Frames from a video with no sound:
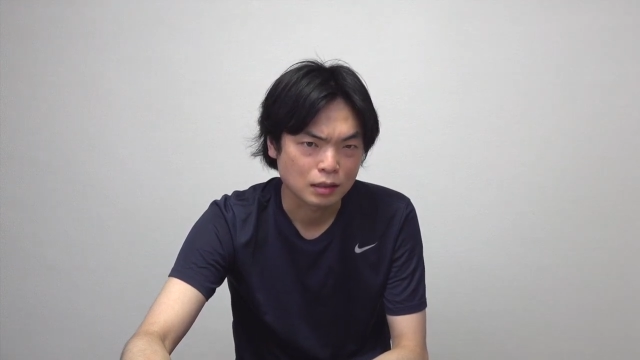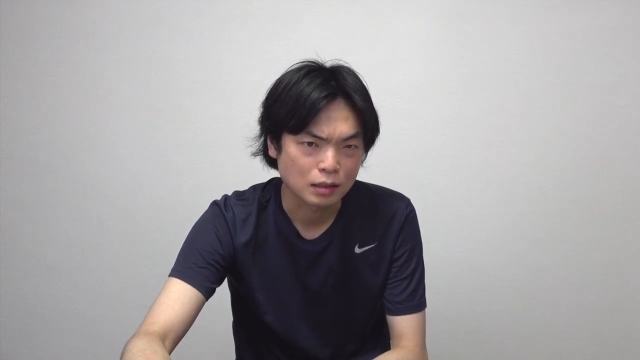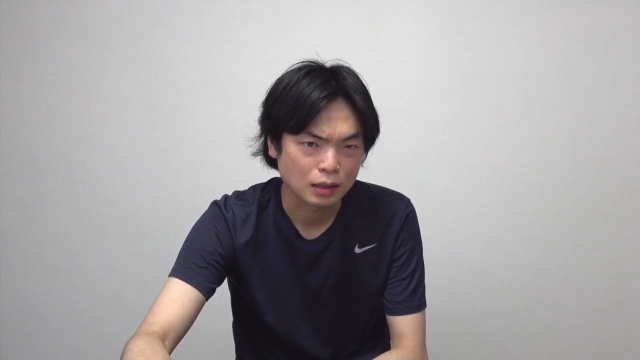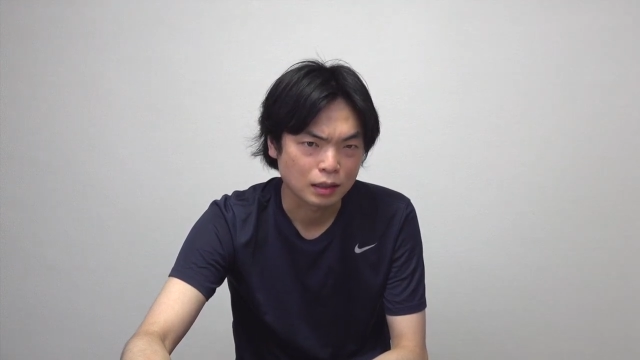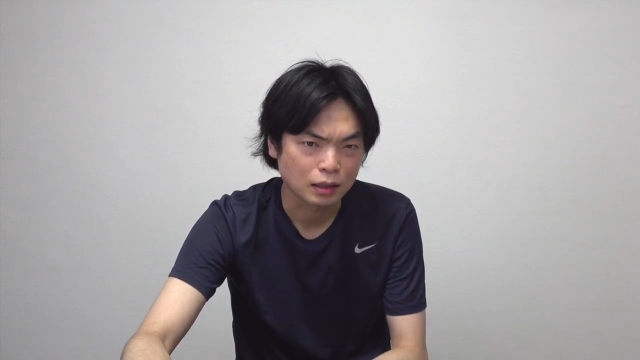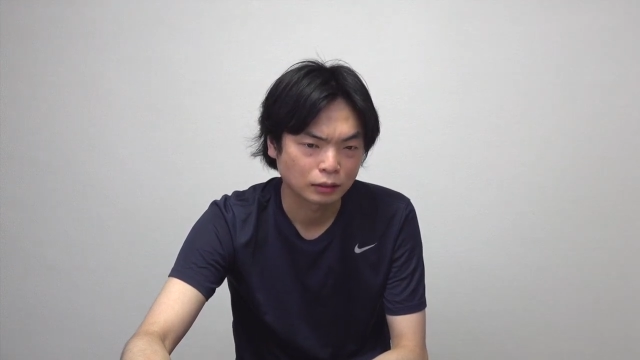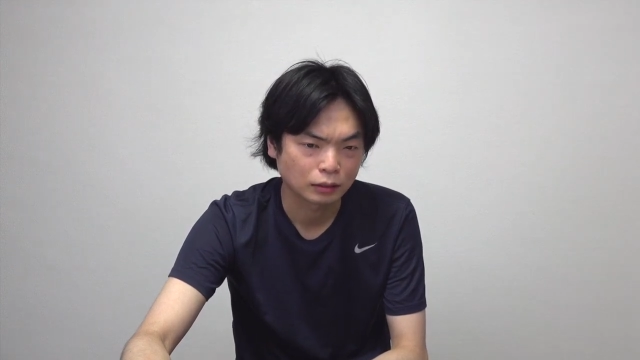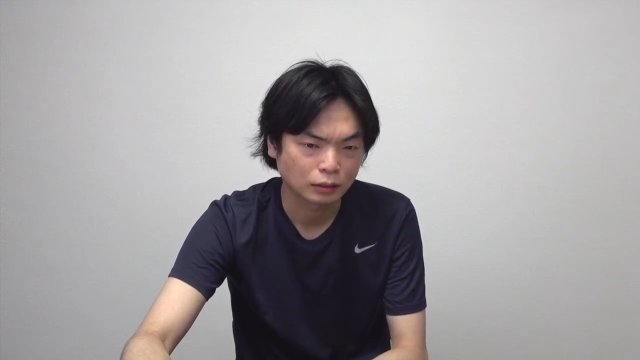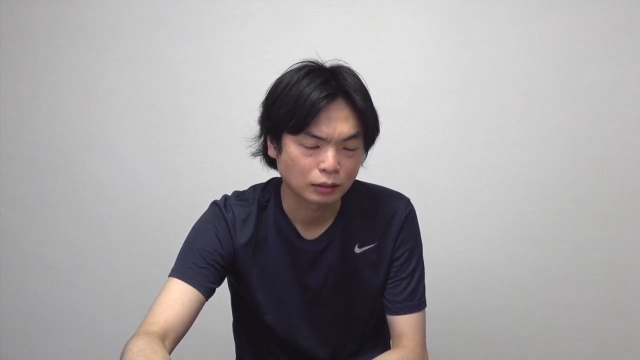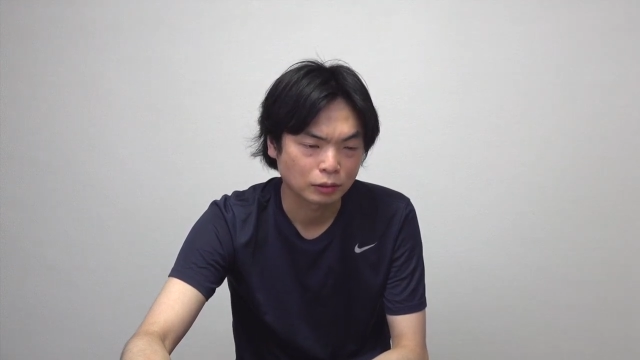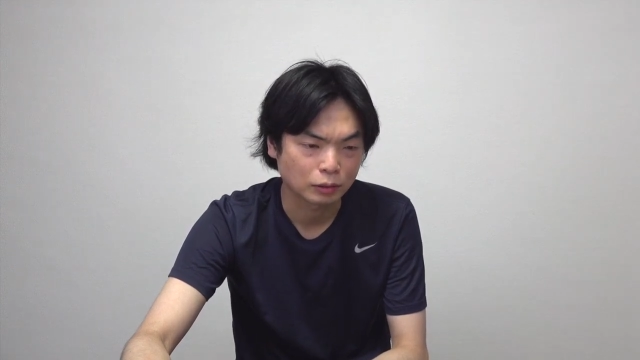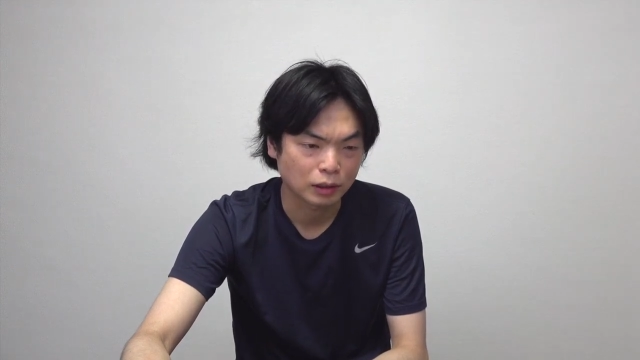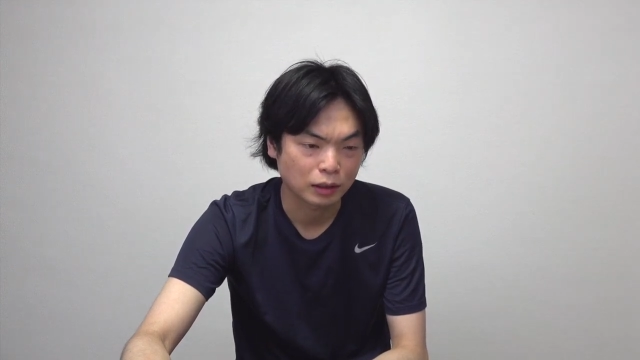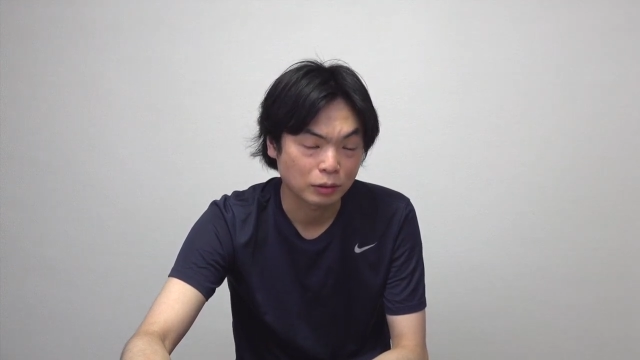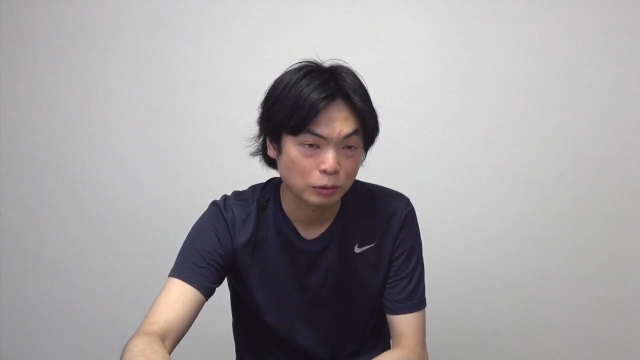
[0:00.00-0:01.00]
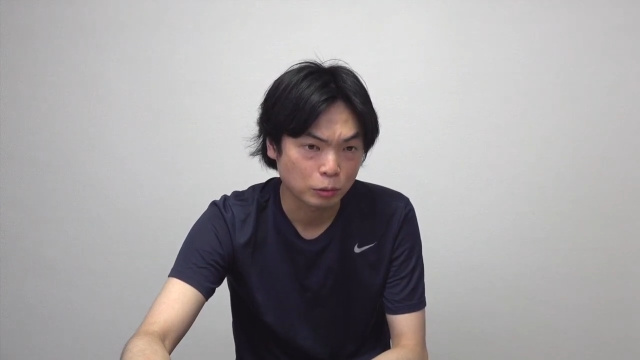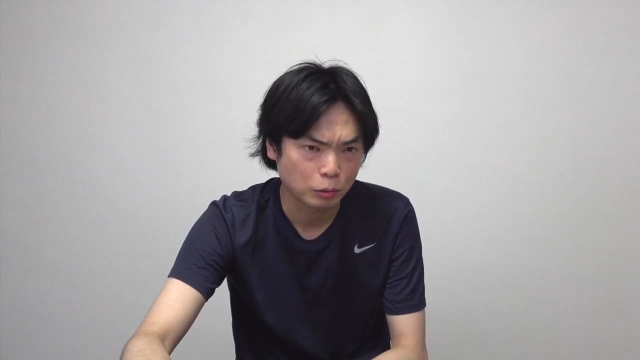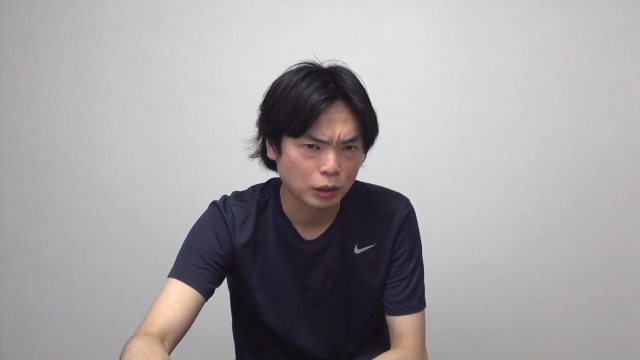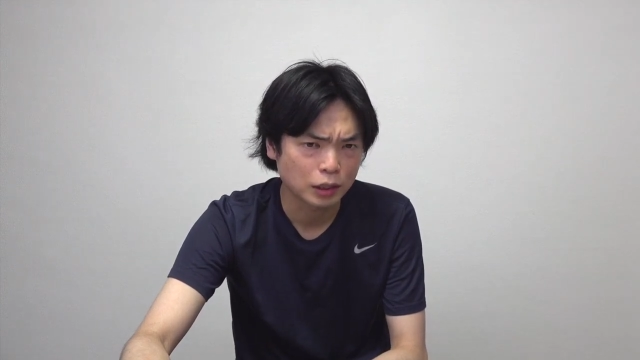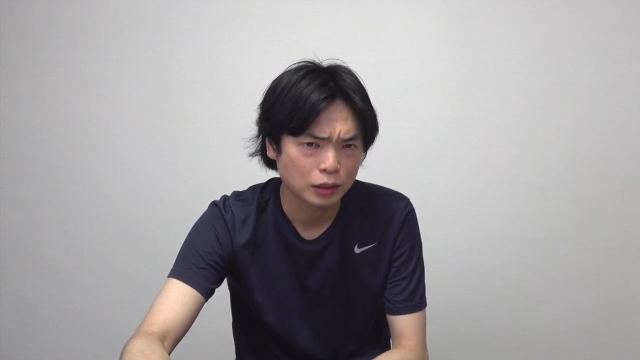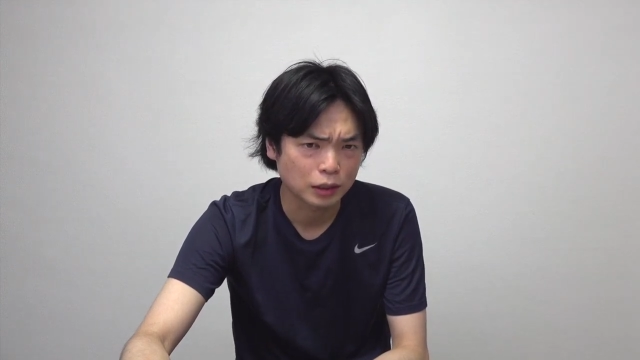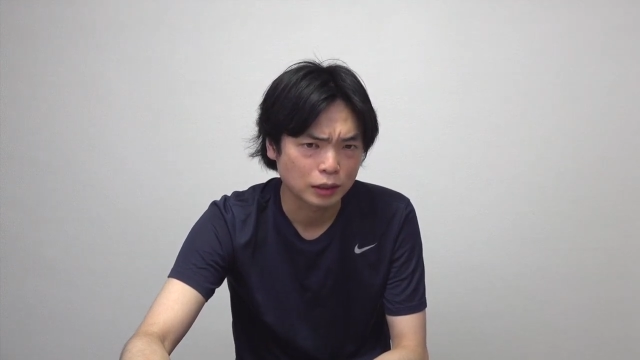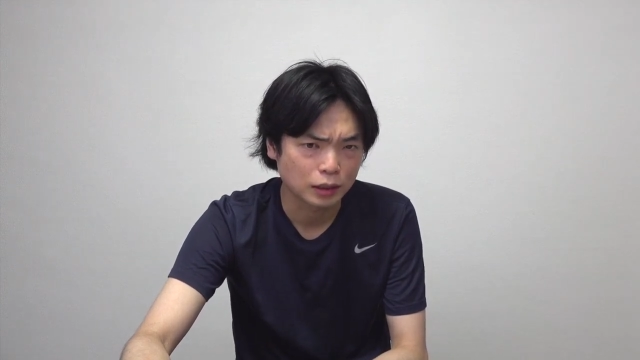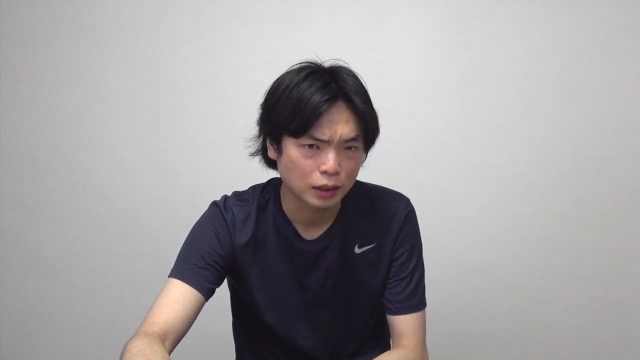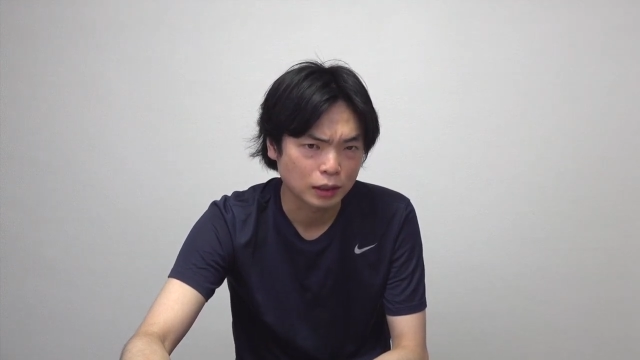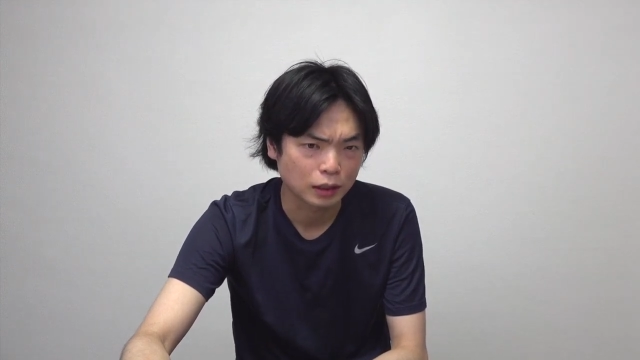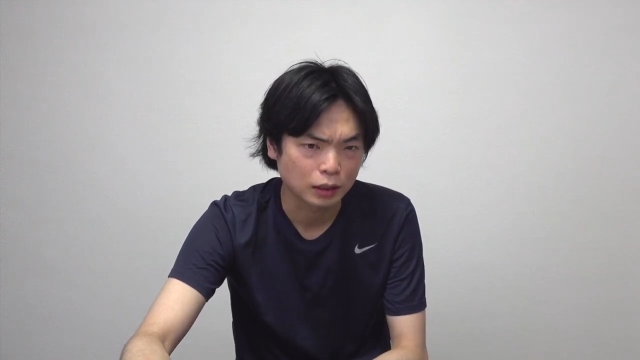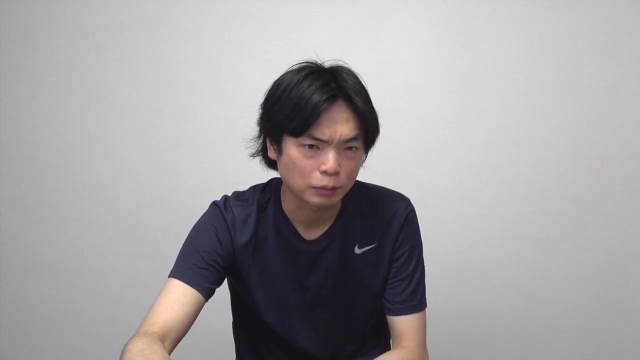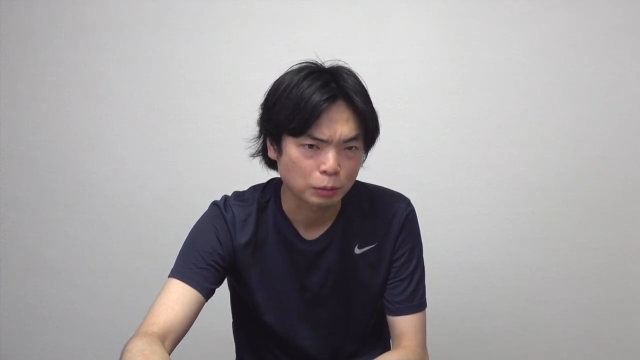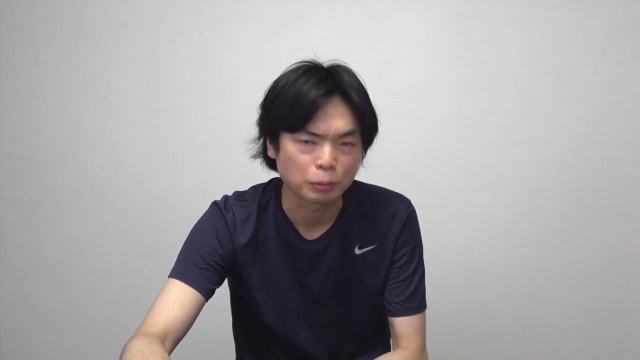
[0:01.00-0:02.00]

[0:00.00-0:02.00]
でそれ終わりで